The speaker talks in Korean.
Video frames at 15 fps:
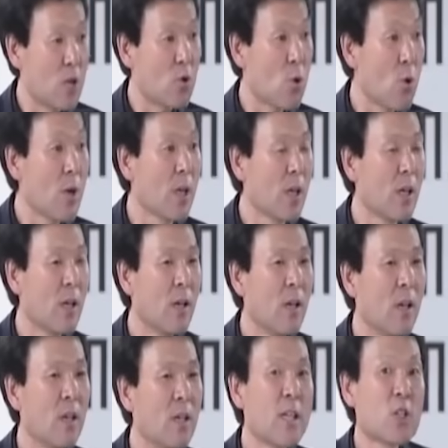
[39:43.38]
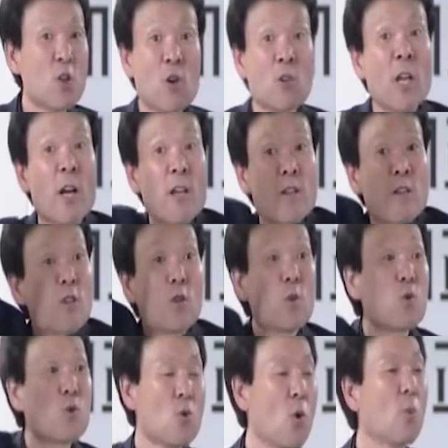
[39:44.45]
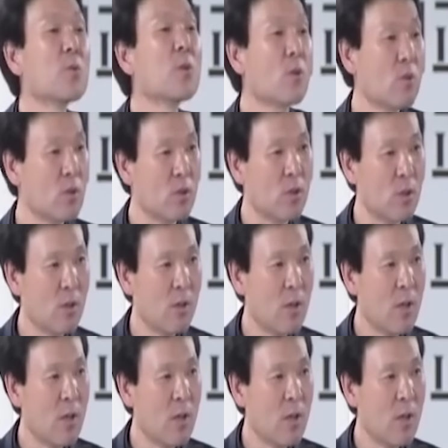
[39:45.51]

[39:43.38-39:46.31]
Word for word: 총이. 근데 청나라에는 그런 총이 없었거든요.